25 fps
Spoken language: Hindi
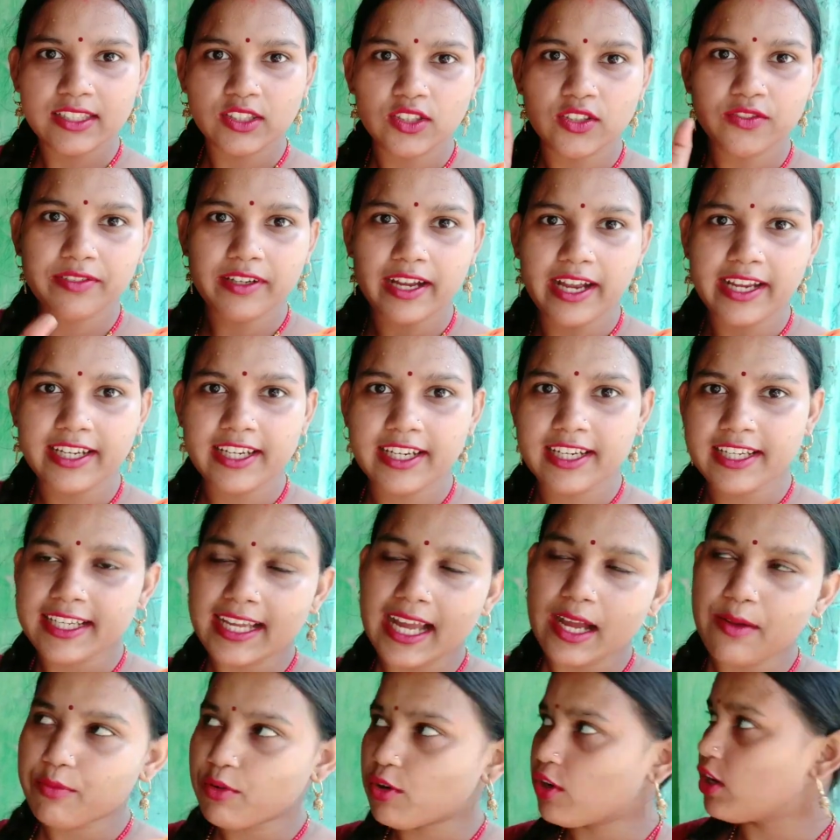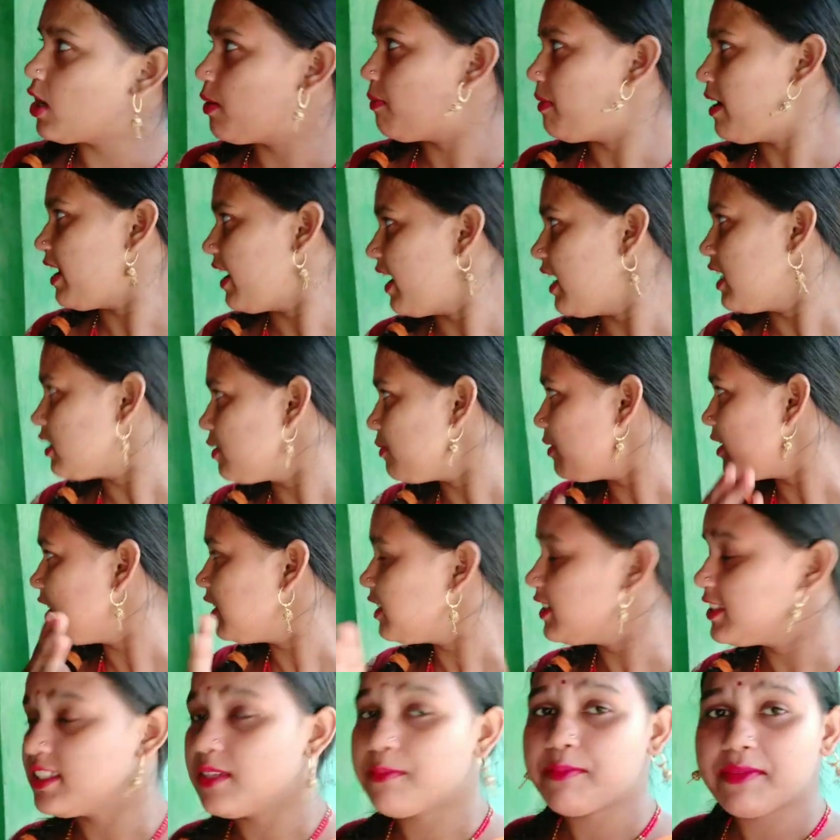तो फाइनली आप लोग हमारे हस्बैंड
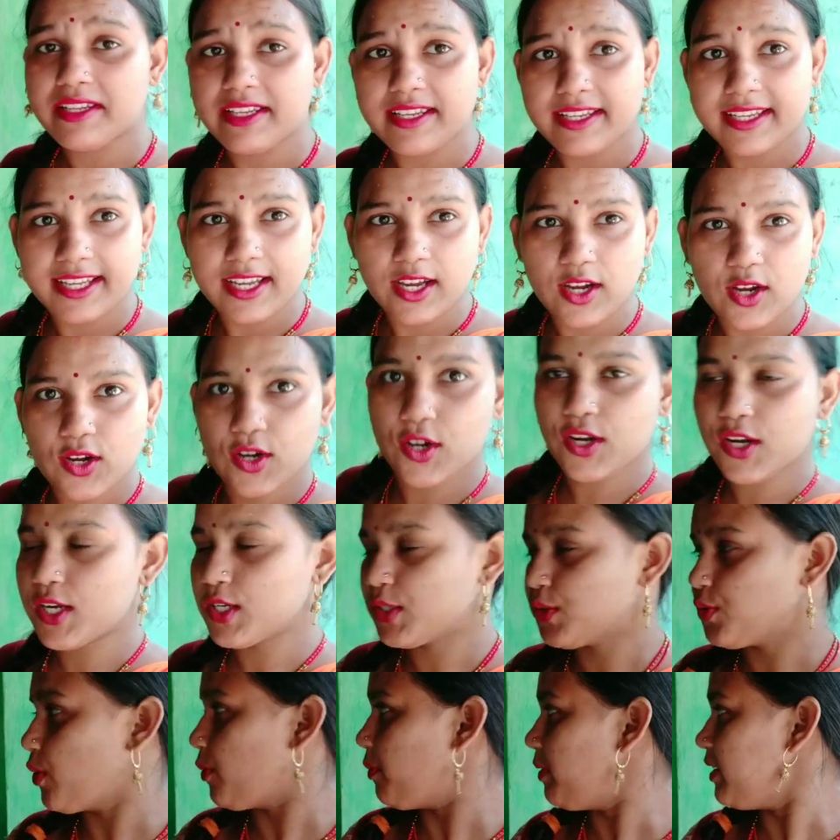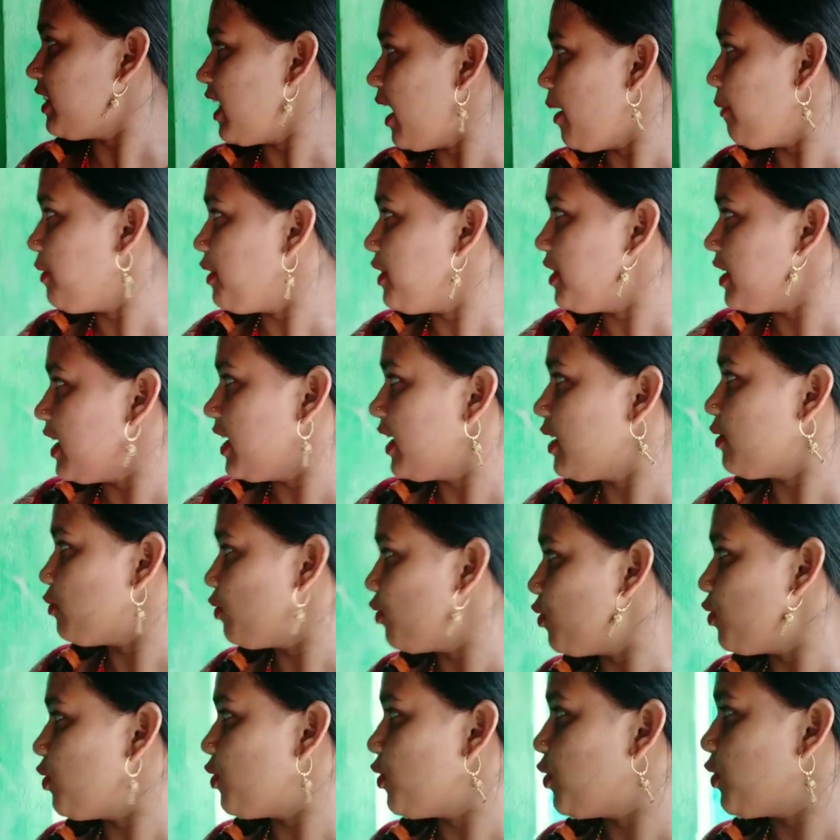जी से मिल लिए और वो बता भी दिए कि
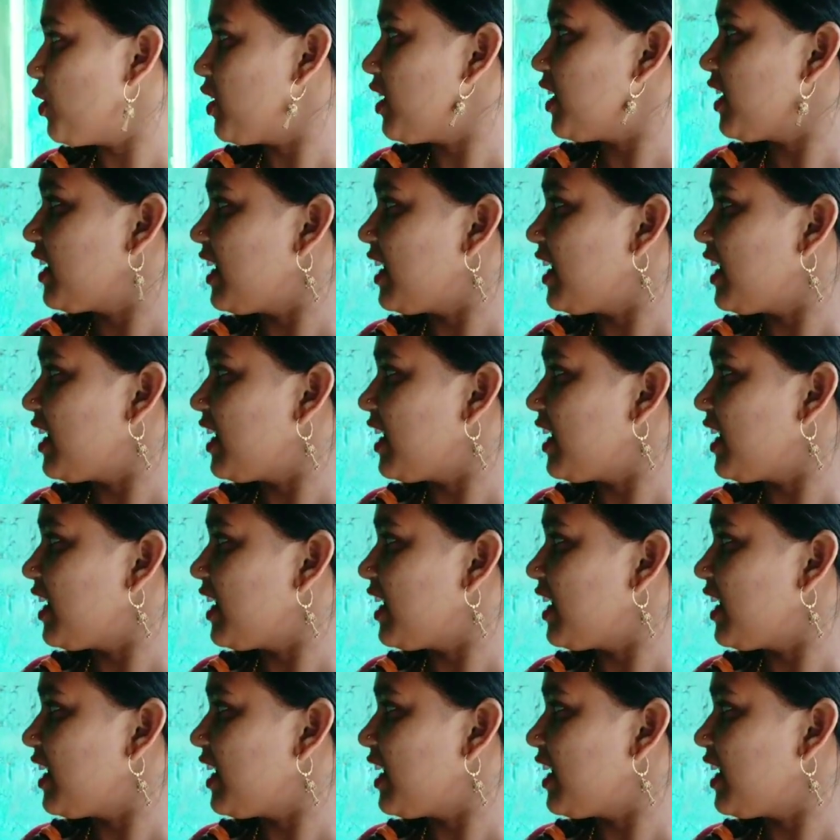वो